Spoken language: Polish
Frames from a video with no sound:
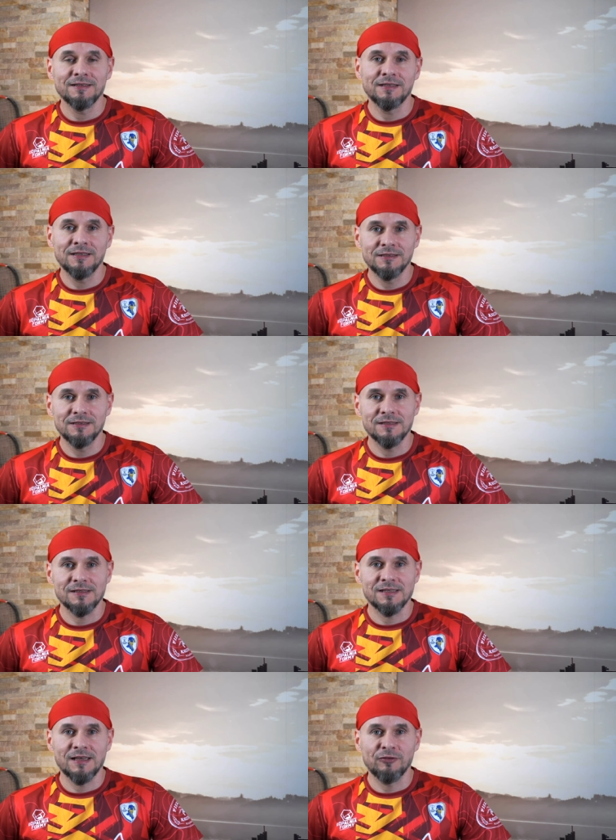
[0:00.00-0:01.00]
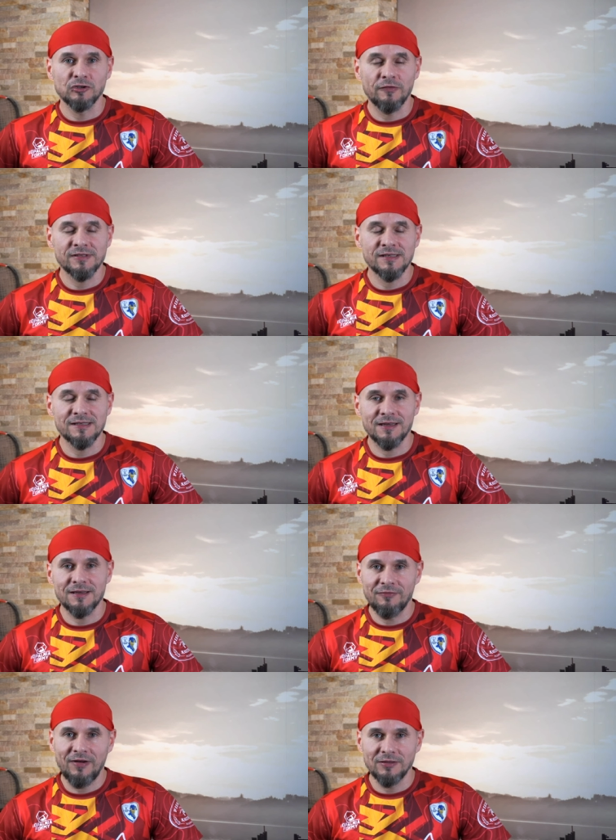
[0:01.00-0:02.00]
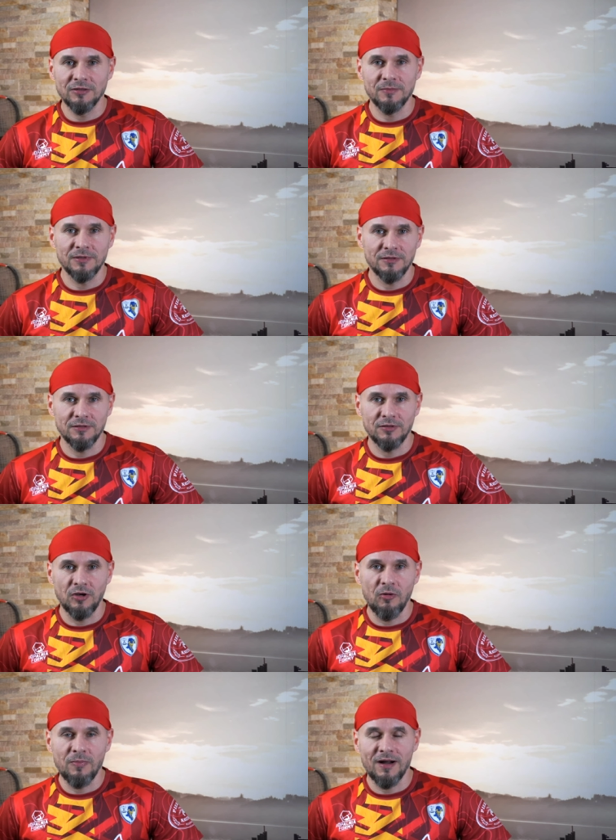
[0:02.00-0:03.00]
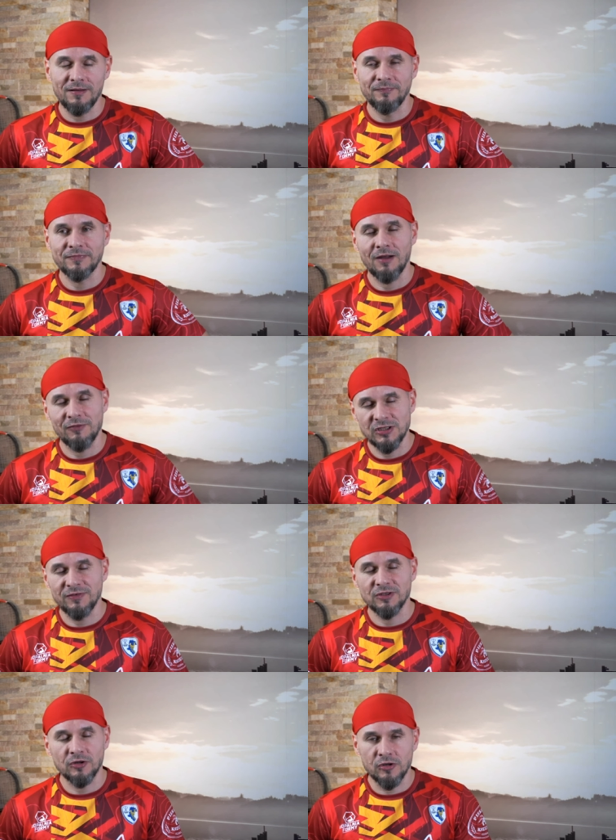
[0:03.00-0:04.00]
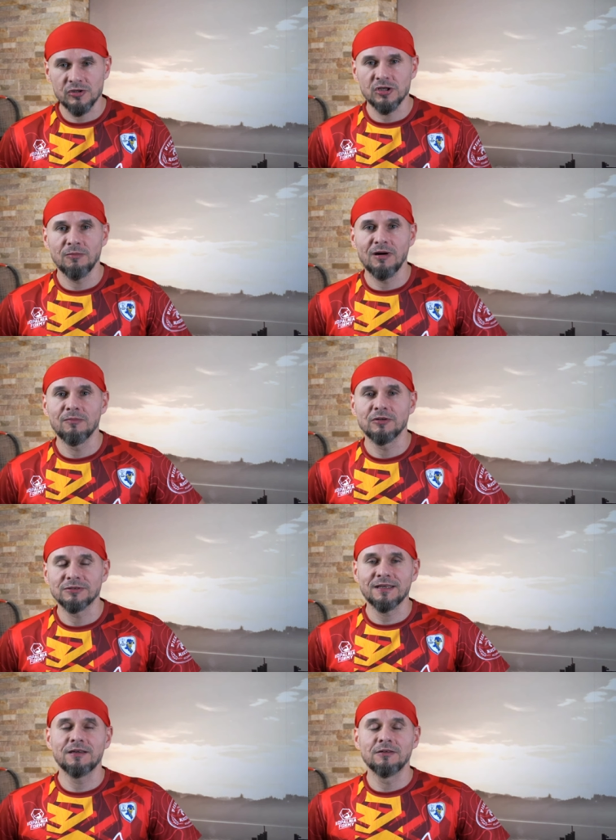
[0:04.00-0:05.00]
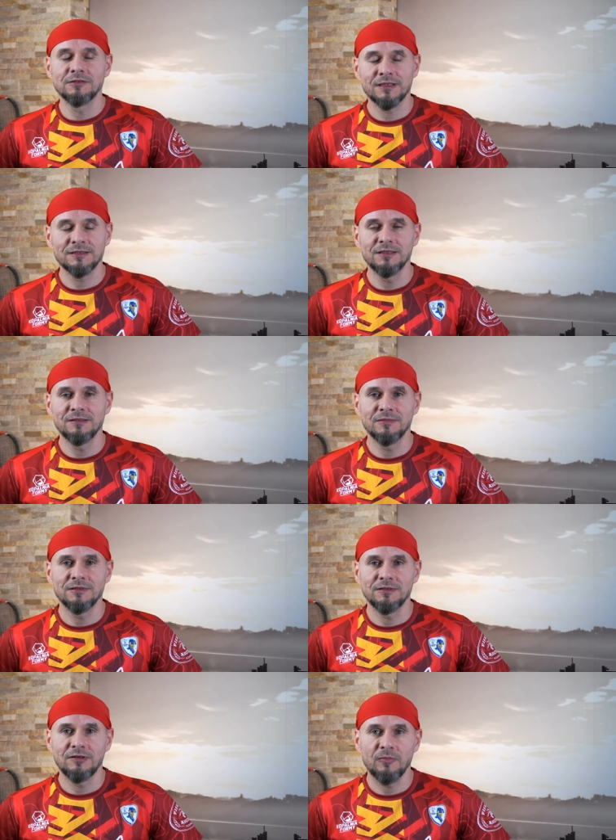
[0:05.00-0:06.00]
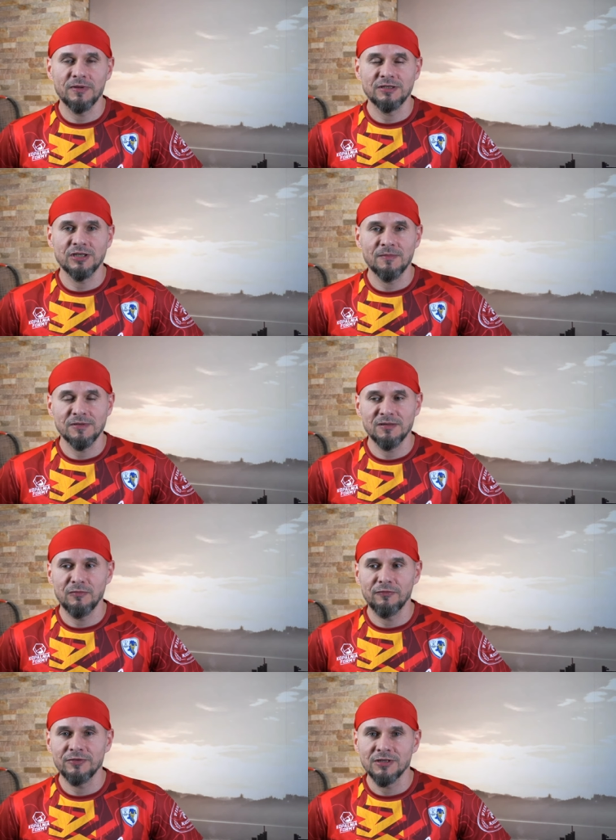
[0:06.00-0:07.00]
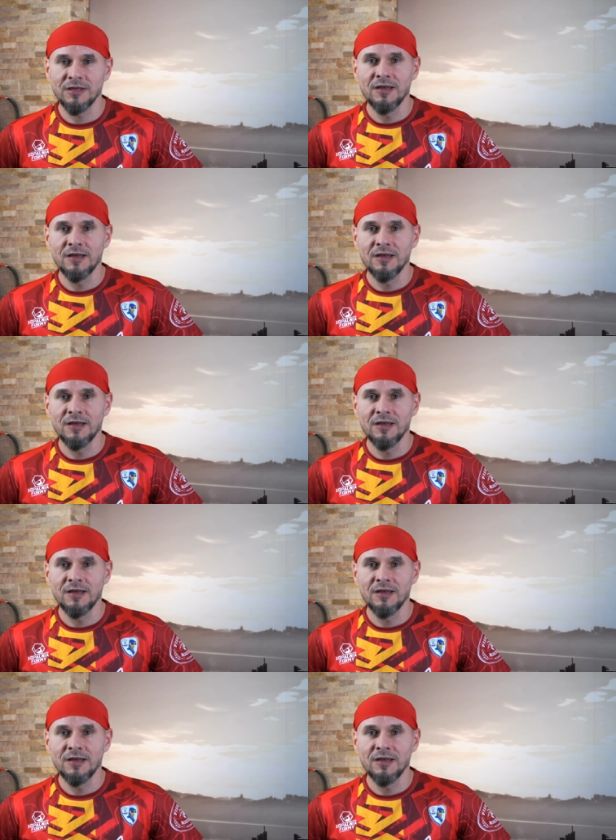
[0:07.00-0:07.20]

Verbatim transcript: i kiedy zawodowcy zagrywają e, loba, a właściwie to cross-loba, bo o takim konkretnym e, lobie dzisiaj będziemy mówić.